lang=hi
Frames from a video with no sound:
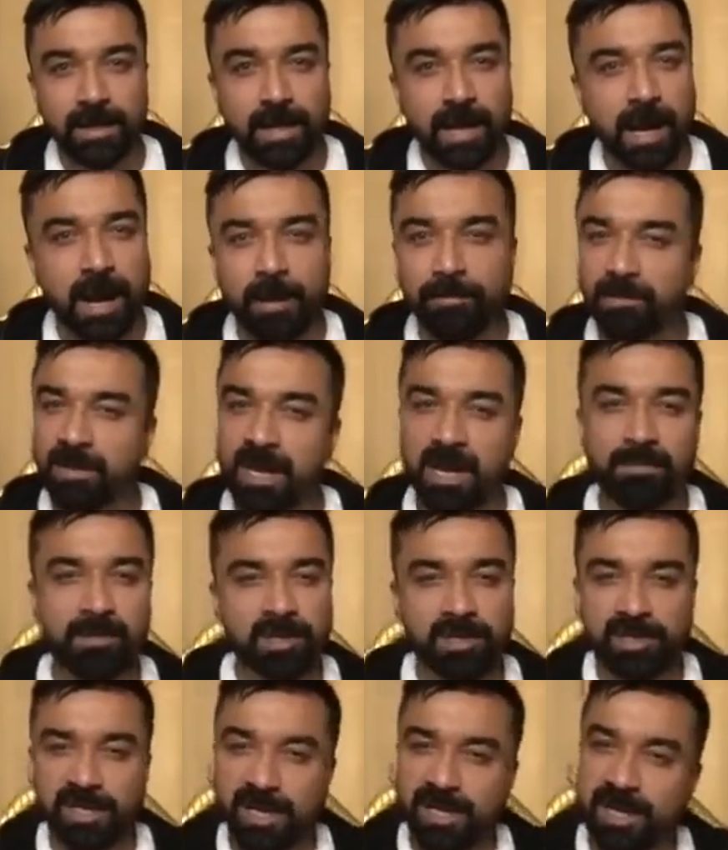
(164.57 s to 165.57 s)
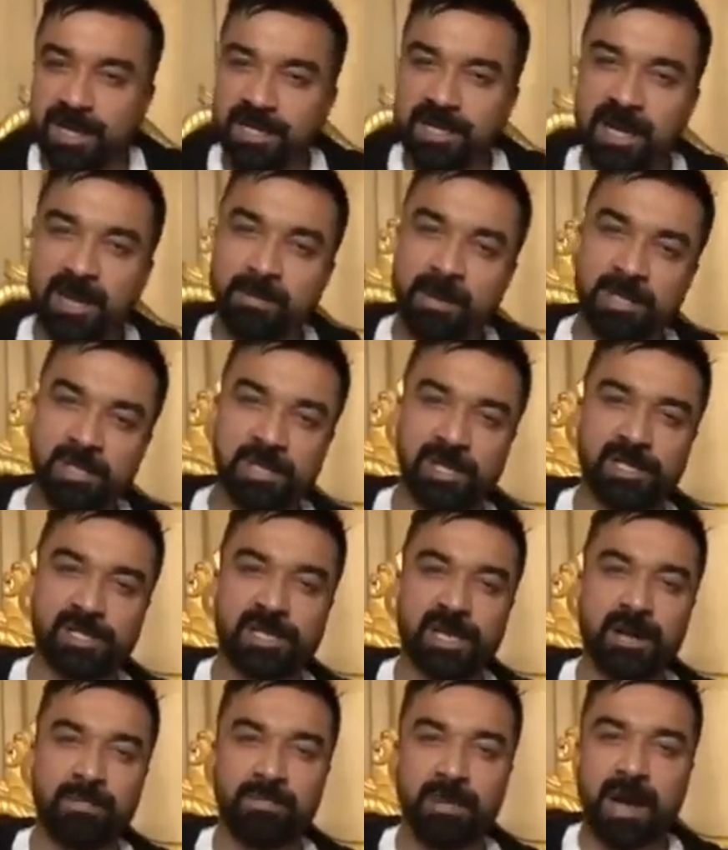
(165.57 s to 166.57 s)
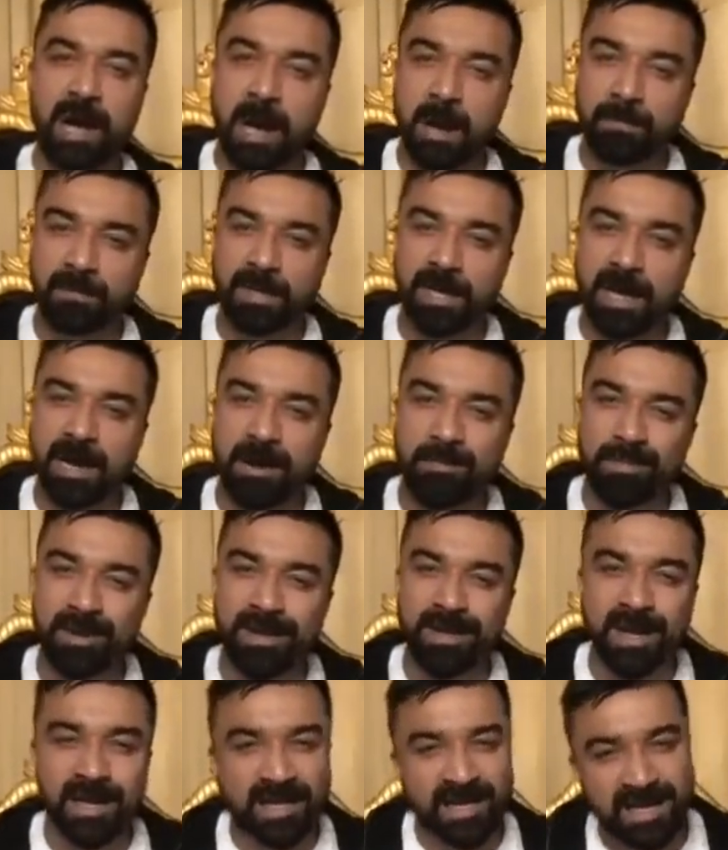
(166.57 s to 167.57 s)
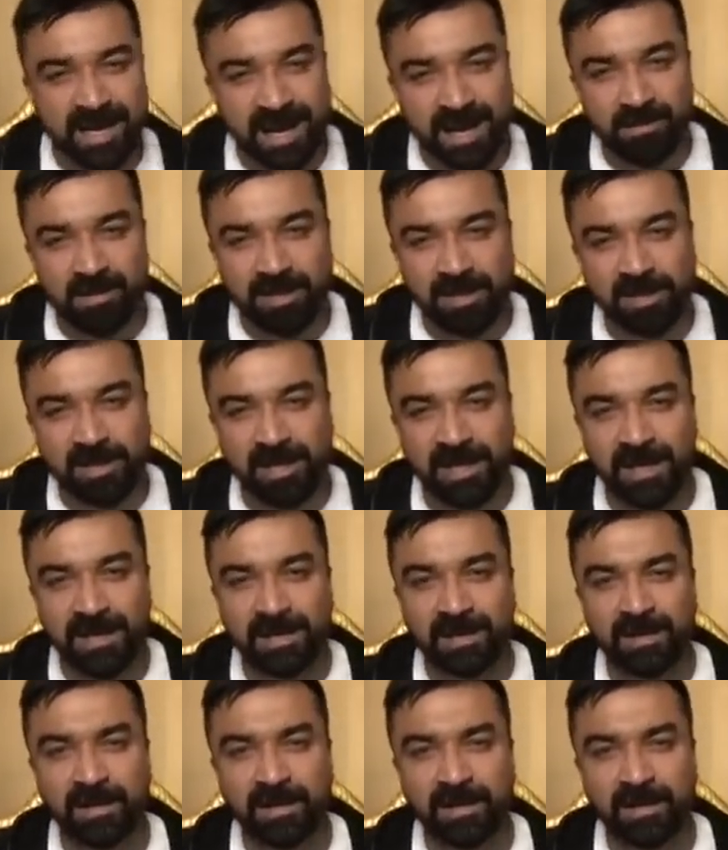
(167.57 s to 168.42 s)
आपके यहाँ बच्चे नहीं है बच्चन साहब आपके यहाँ पे नहीं है बच्चे